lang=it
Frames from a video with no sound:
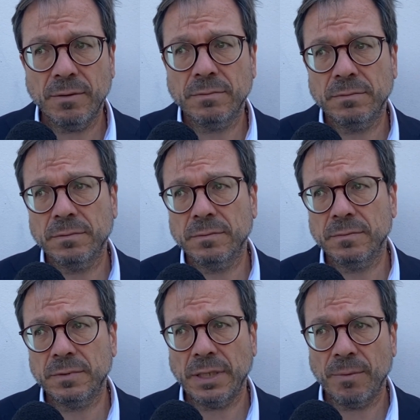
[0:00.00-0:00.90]

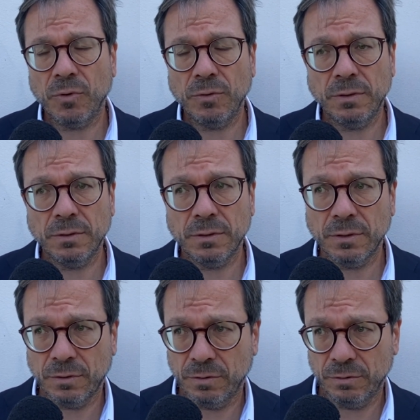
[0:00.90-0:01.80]
Un, siamo
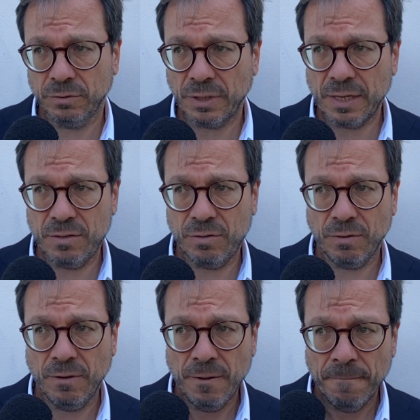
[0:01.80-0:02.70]
in
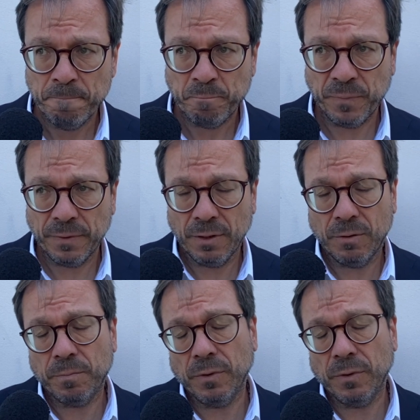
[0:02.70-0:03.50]
contatto Mm,